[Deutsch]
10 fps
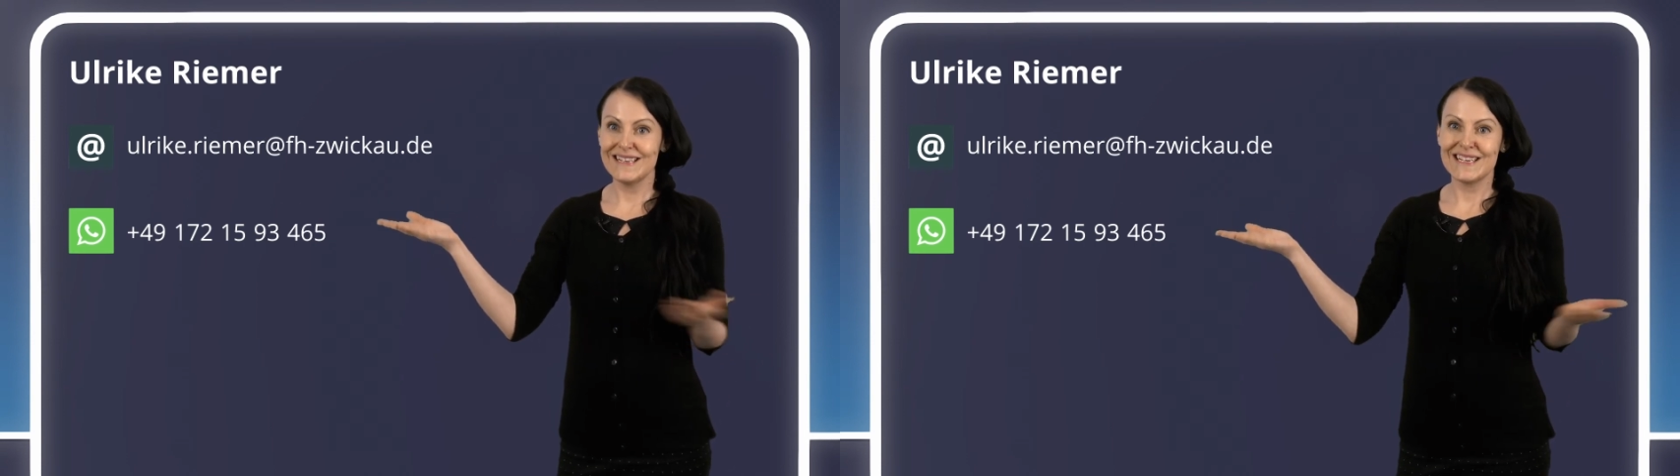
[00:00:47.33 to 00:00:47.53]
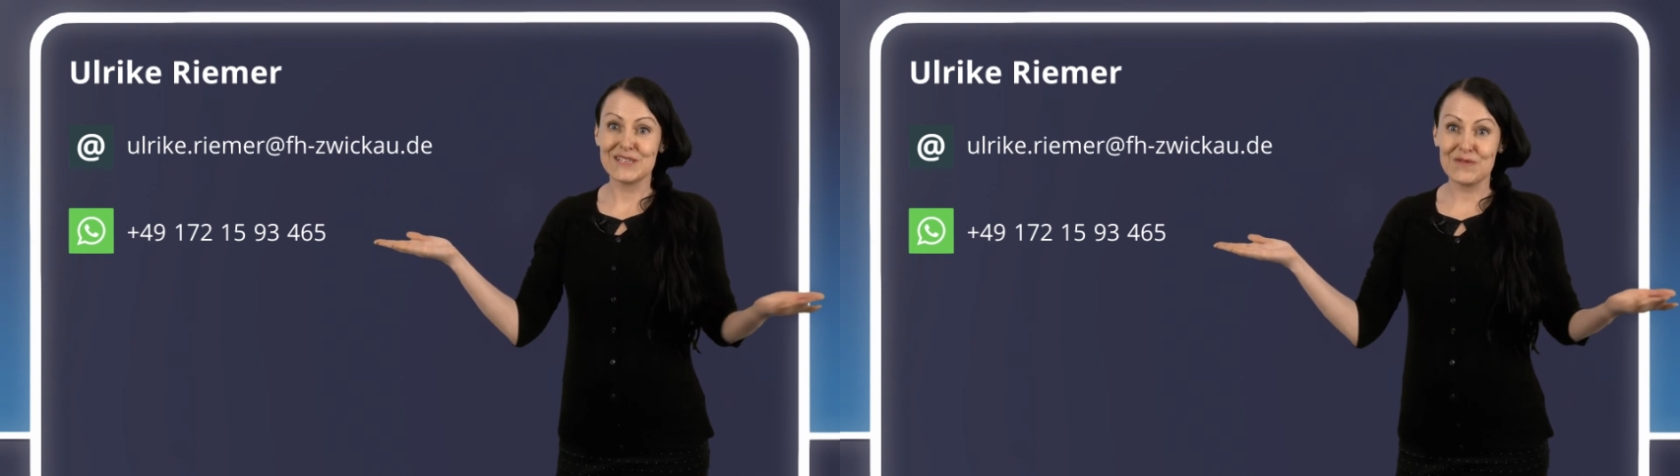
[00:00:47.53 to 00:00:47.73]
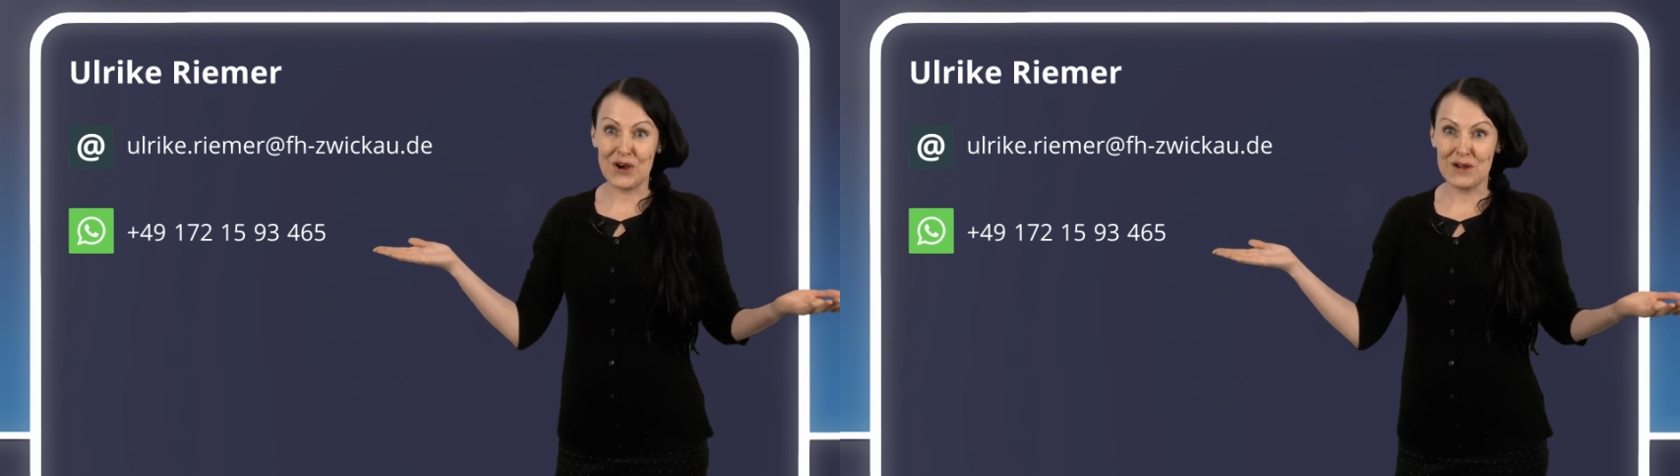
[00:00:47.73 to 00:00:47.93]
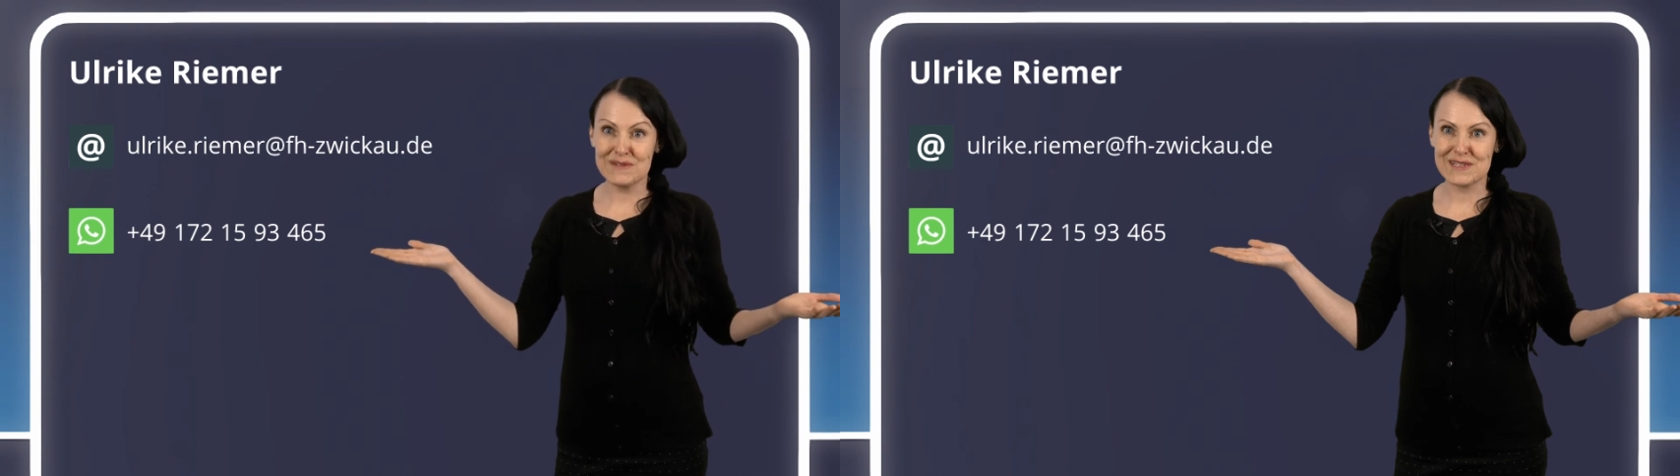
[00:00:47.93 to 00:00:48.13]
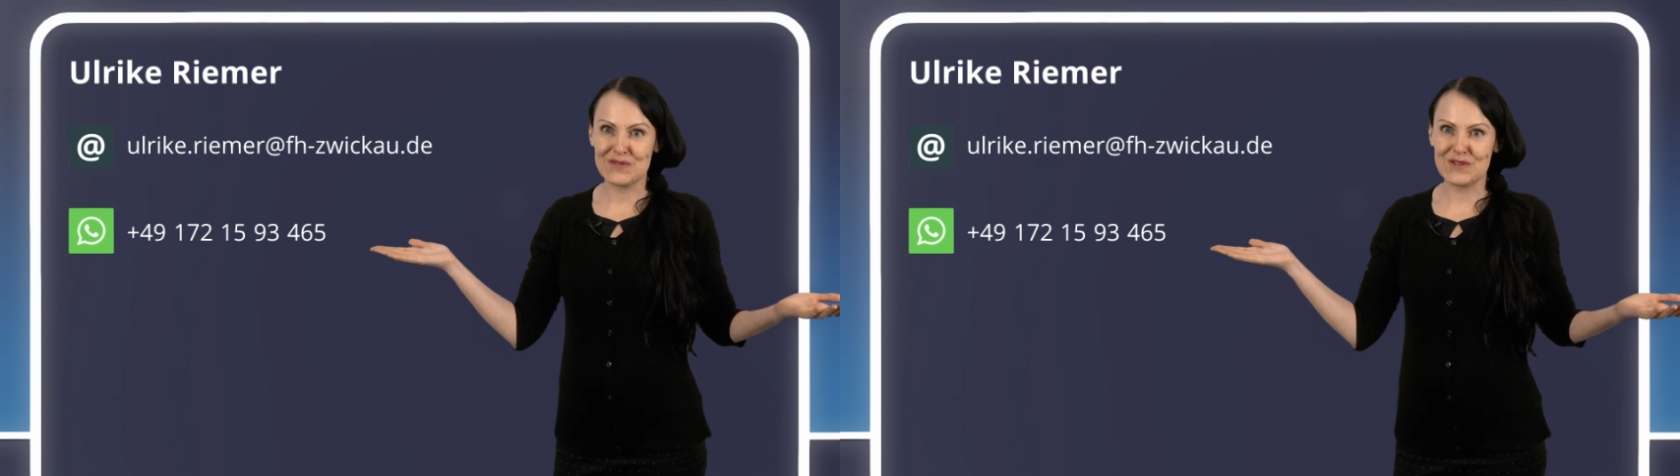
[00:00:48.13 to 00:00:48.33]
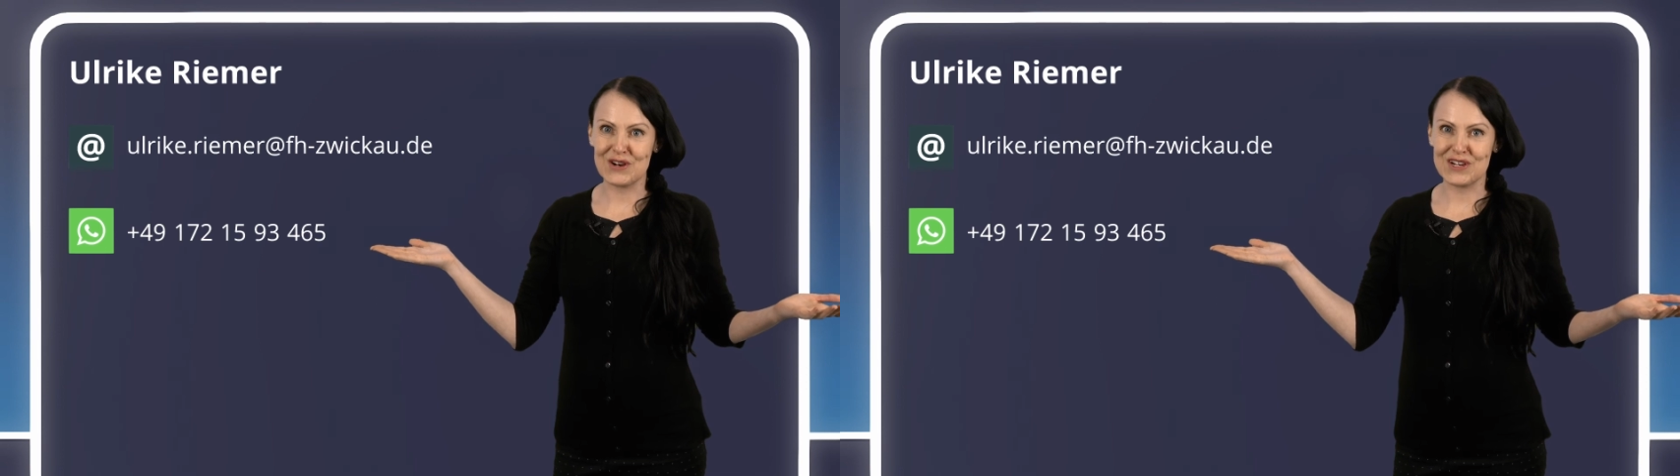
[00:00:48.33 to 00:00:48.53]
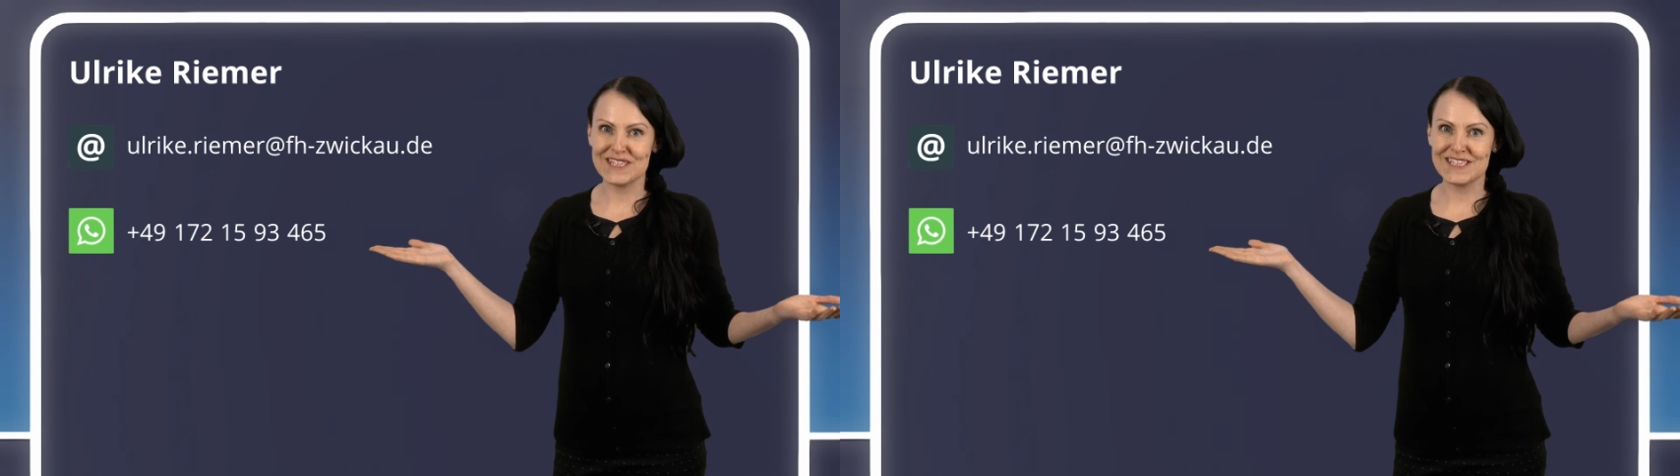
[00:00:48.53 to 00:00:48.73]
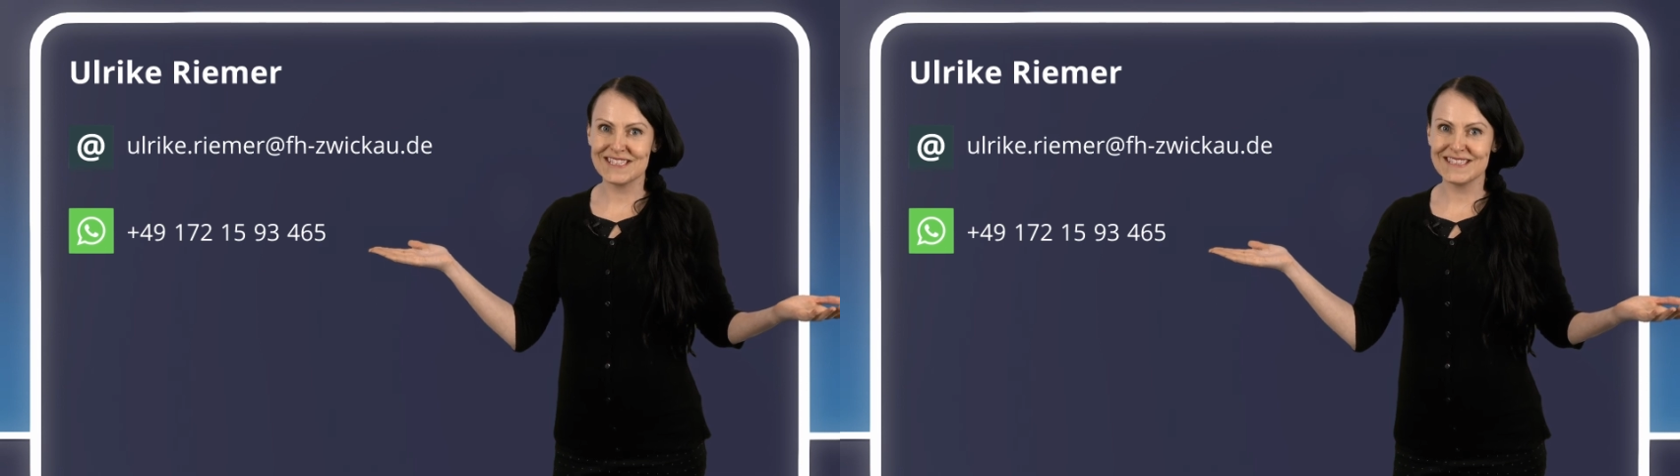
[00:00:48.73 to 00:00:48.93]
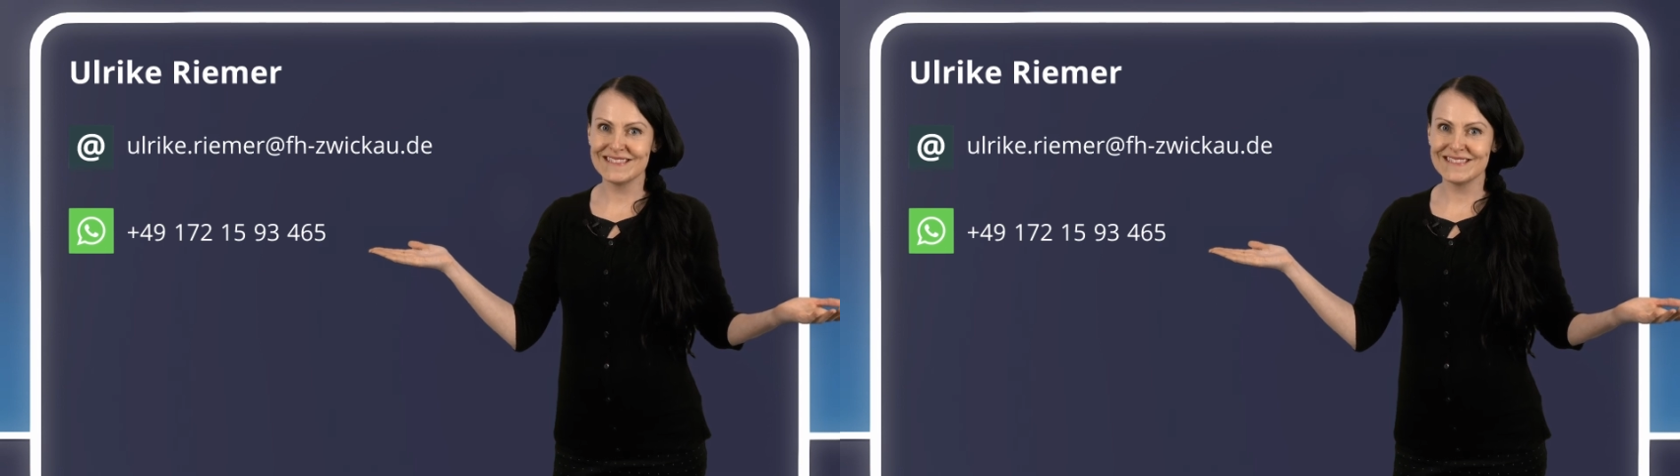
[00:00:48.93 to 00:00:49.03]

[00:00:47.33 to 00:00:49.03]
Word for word: Ich freue mich auf euch.